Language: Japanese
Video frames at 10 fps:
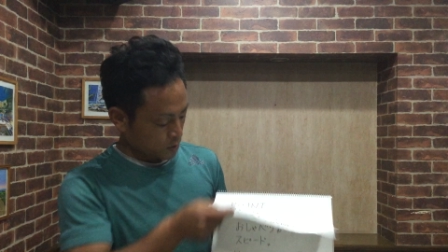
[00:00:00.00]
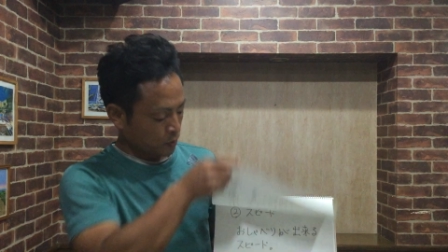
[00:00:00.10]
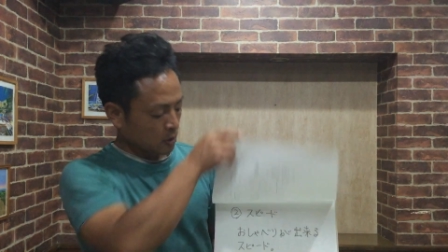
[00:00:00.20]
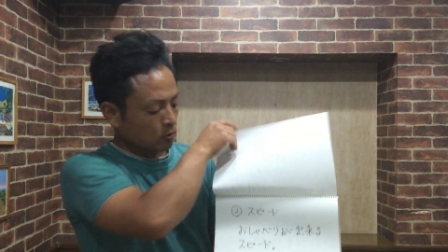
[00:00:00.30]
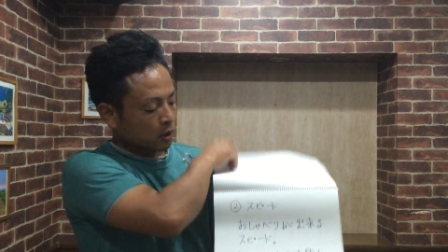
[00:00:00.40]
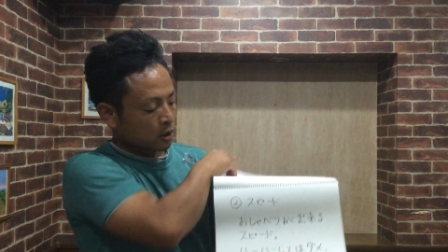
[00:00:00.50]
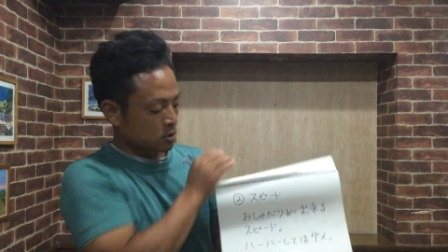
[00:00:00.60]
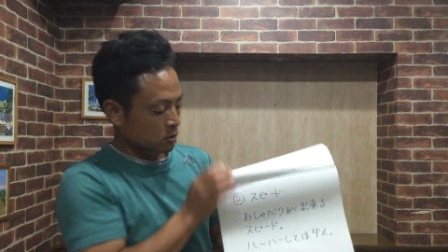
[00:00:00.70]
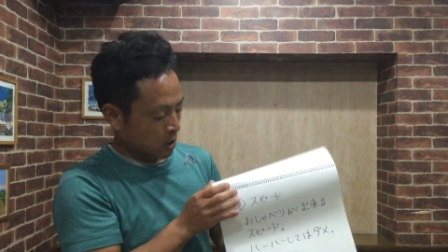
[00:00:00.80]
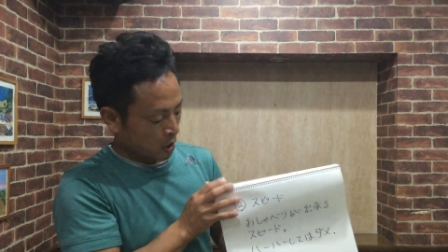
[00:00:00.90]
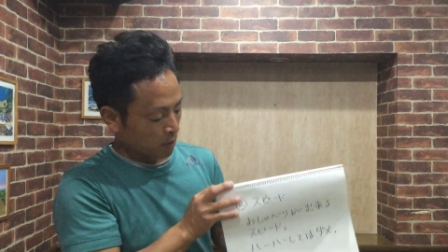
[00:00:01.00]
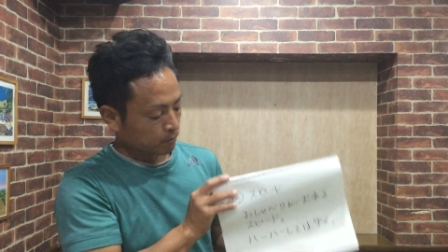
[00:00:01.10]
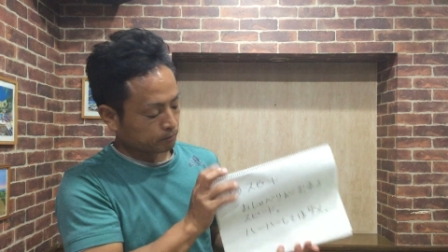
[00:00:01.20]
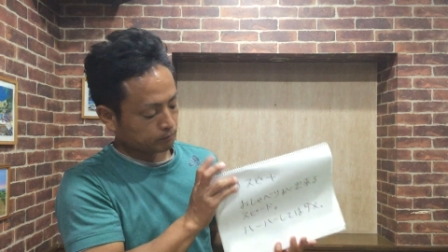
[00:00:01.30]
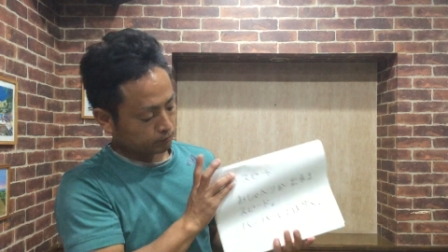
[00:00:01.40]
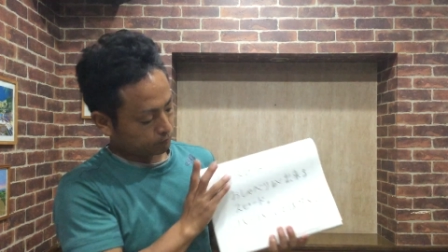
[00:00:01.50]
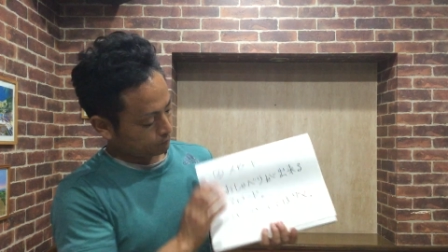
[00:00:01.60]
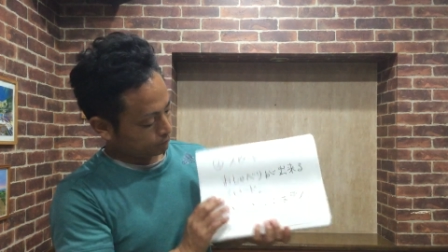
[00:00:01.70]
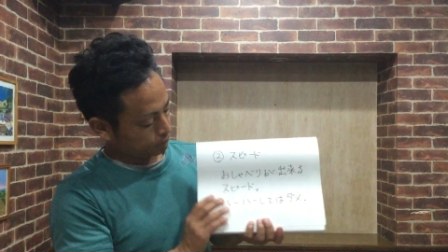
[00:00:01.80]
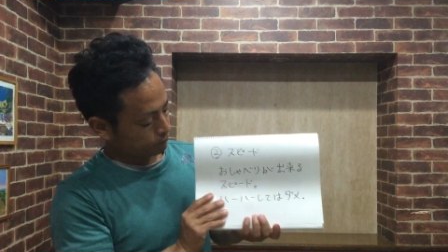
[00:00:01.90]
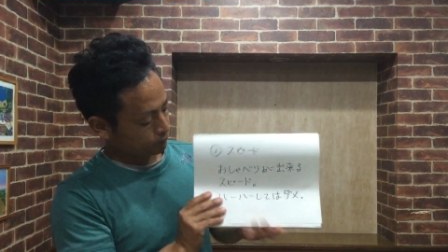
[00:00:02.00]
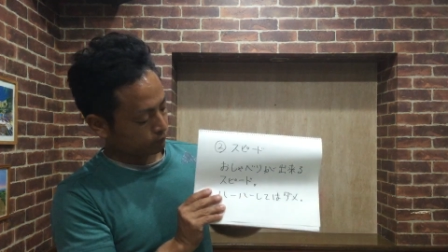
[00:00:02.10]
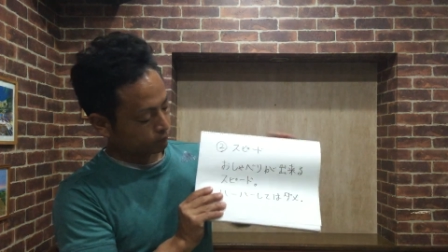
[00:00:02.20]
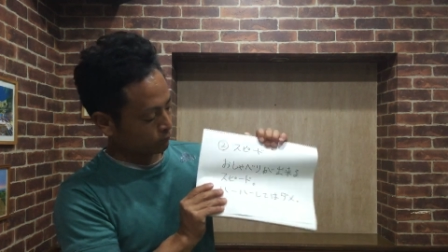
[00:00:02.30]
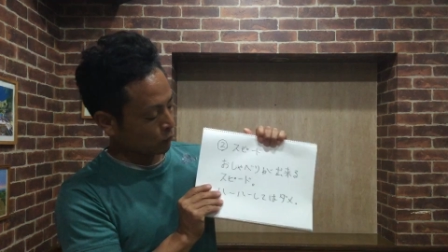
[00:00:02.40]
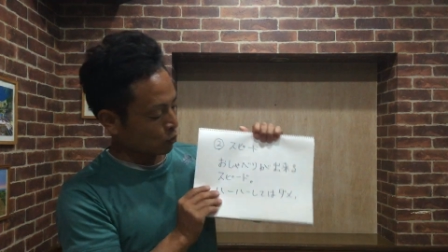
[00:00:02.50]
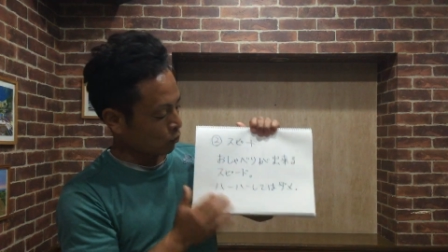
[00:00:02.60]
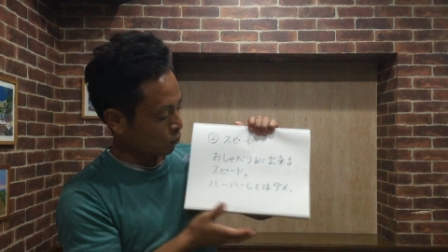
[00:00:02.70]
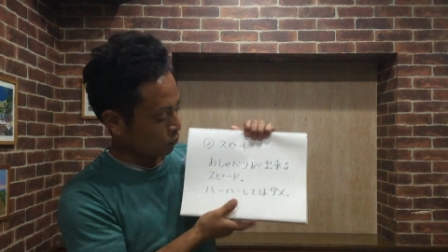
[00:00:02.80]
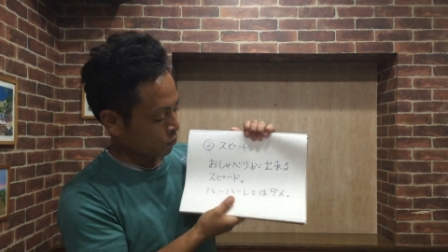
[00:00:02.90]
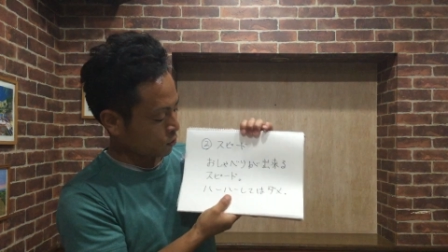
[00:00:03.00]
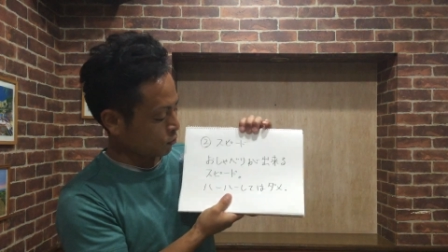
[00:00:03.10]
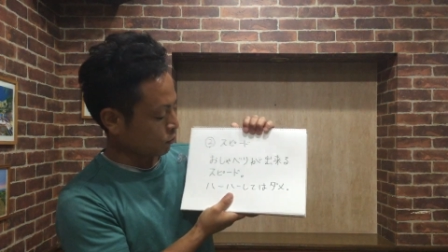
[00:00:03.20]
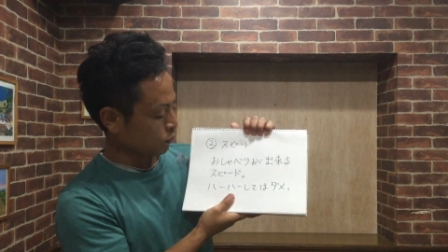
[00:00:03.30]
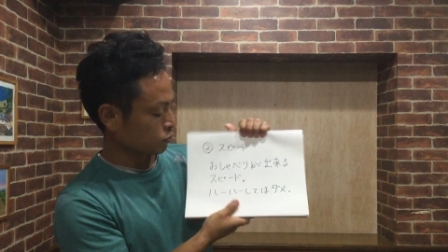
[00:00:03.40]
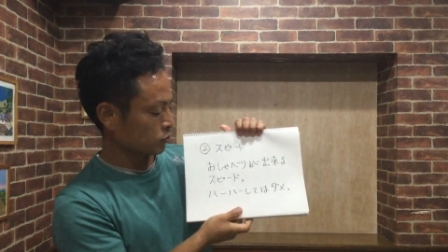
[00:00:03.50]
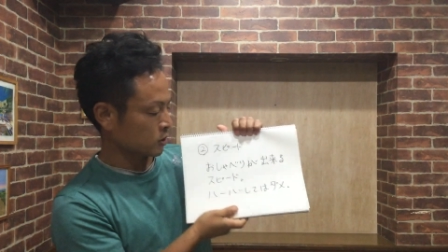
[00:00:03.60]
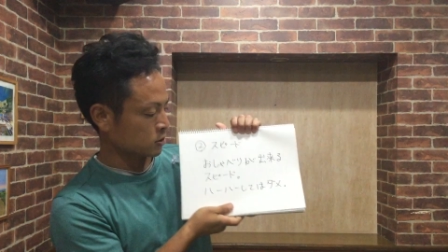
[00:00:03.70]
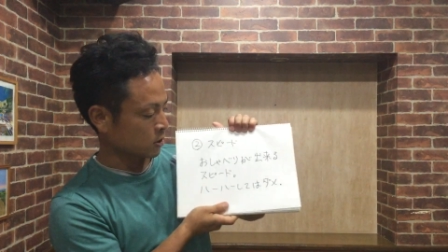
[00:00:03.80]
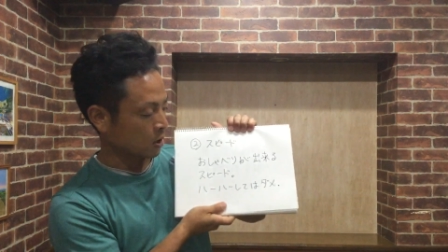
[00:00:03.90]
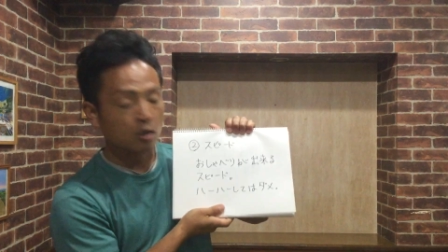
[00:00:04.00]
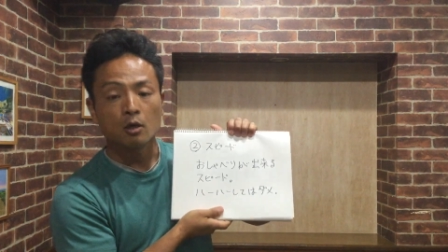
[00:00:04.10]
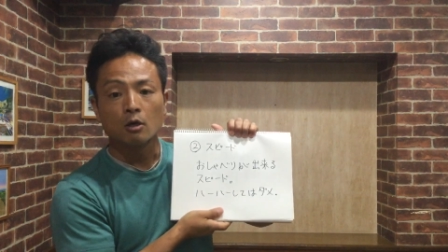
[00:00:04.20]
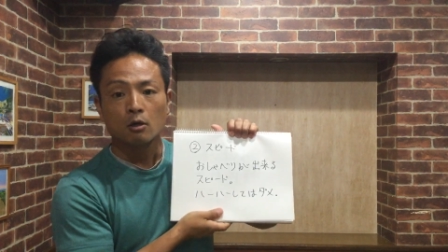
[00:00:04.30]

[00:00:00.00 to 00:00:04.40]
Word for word: スピードはですねもうこの一言ですね、